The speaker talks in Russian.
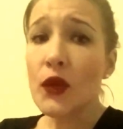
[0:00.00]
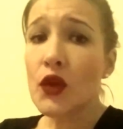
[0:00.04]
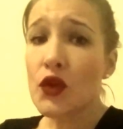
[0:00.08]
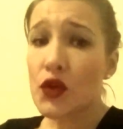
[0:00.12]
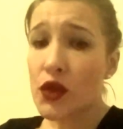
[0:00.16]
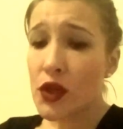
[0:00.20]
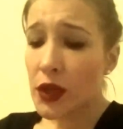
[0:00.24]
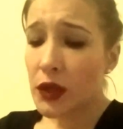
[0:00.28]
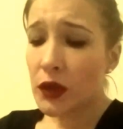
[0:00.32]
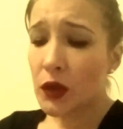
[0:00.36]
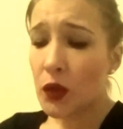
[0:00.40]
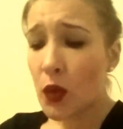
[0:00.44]

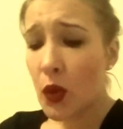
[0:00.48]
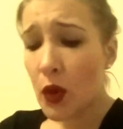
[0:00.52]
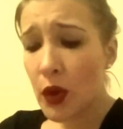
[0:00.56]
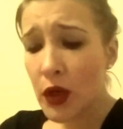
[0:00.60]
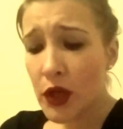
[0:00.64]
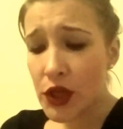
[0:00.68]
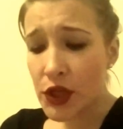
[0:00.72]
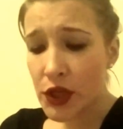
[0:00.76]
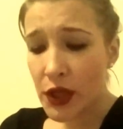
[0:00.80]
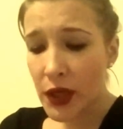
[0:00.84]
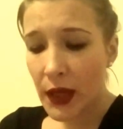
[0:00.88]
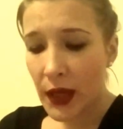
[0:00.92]
жить
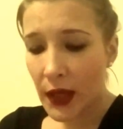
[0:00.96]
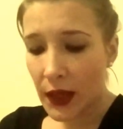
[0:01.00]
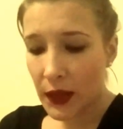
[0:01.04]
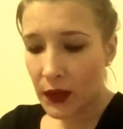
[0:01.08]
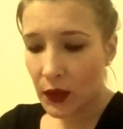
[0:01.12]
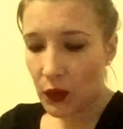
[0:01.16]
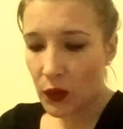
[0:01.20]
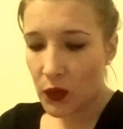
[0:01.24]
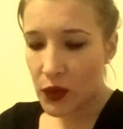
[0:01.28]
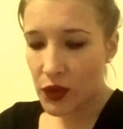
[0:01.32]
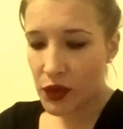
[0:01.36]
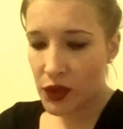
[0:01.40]
дольше, и
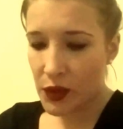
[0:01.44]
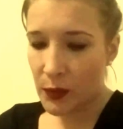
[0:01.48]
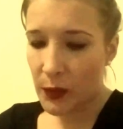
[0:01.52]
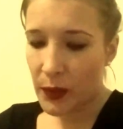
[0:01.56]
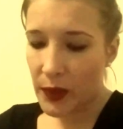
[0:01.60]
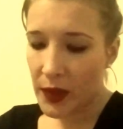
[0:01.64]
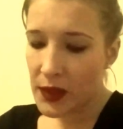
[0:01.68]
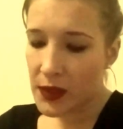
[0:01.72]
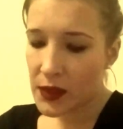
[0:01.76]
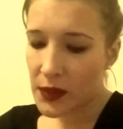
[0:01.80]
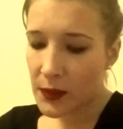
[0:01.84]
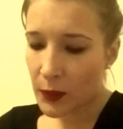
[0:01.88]
такой же
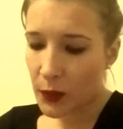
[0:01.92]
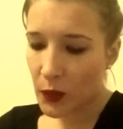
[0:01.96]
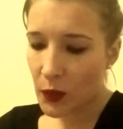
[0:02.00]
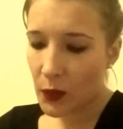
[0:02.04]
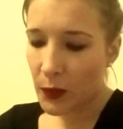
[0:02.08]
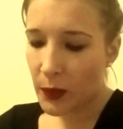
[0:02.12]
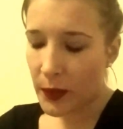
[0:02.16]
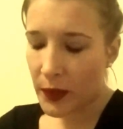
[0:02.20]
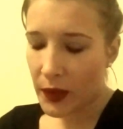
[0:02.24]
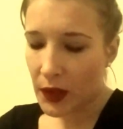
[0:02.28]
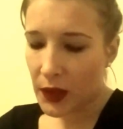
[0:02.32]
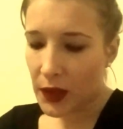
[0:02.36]
принцип
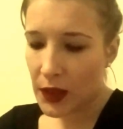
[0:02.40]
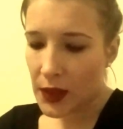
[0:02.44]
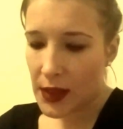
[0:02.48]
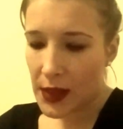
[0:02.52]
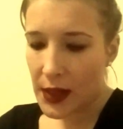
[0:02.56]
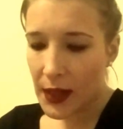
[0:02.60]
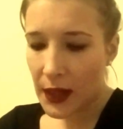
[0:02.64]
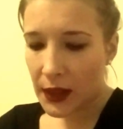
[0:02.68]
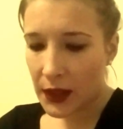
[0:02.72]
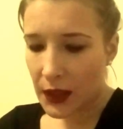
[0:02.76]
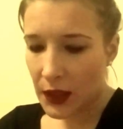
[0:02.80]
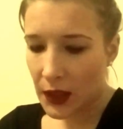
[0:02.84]
он
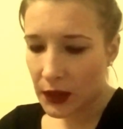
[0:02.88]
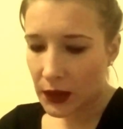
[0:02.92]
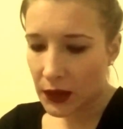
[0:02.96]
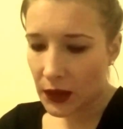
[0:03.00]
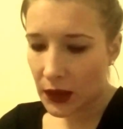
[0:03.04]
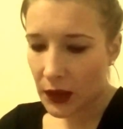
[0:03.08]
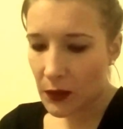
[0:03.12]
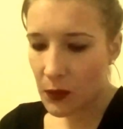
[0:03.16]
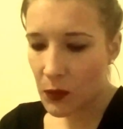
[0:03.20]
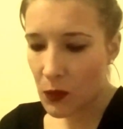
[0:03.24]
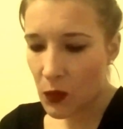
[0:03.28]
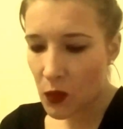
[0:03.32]
предлагает
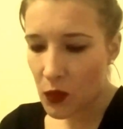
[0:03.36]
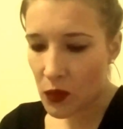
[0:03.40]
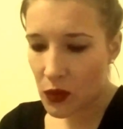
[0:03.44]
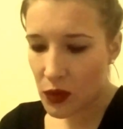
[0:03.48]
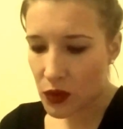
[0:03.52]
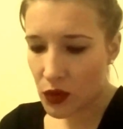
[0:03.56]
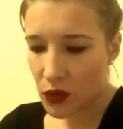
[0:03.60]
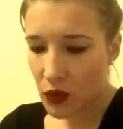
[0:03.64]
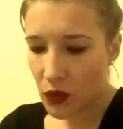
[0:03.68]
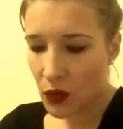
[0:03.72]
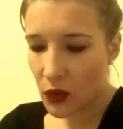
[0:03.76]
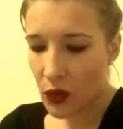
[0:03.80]
как-то к
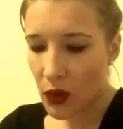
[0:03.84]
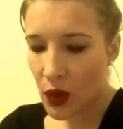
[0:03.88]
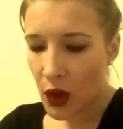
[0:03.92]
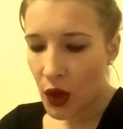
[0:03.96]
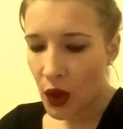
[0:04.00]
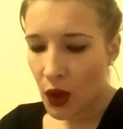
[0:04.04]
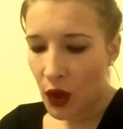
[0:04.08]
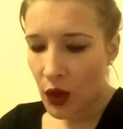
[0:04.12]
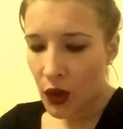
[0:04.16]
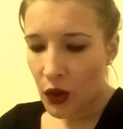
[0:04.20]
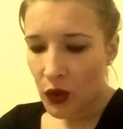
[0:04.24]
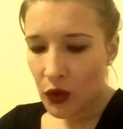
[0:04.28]
мозгу.
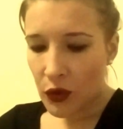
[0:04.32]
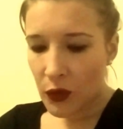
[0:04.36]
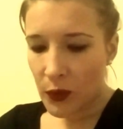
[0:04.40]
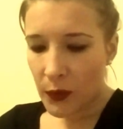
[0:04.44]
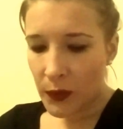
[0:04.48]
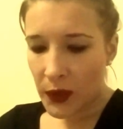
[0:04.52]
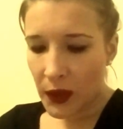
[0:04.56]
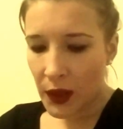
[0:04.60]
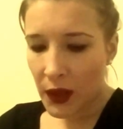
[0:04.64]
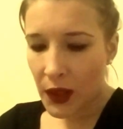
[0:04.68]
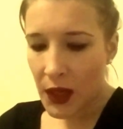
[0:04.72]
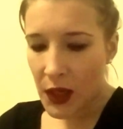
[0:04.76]
Но
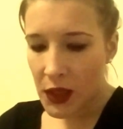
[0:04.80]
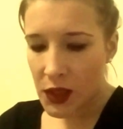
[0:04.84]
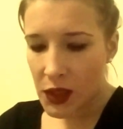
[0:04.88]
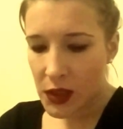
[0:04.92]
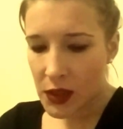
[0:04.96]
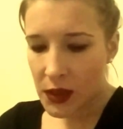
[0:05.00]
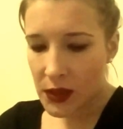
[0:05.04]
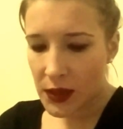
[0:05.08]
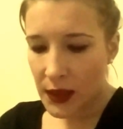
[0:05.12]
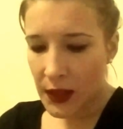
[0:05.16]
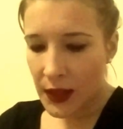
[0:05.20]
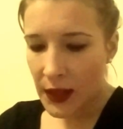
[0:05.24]
ну, мне
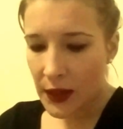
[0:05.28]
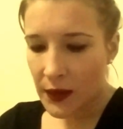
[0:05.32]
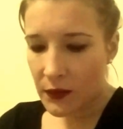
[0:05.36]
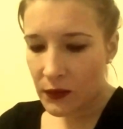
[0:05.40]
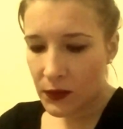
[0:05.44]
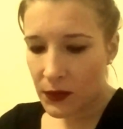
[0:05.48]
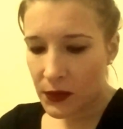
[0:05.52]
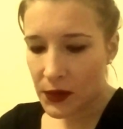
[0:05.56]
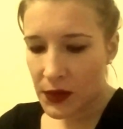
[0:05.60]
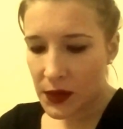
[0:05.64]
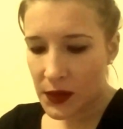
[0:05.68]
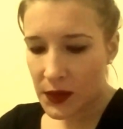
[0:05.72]
кажется, я
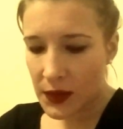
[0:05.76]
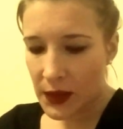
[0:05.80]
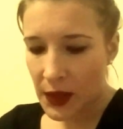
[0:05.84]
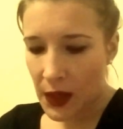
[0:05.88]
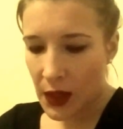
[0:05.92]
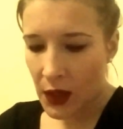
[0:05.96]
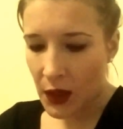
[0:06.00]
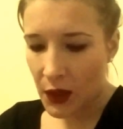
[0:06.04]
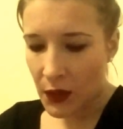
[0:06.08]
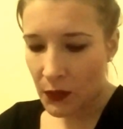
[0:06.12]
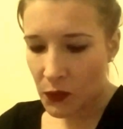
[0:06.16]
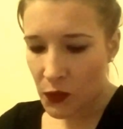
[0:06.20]
вот не
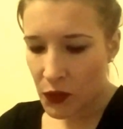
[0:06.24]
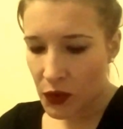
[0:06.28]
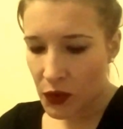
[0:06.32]
знаю,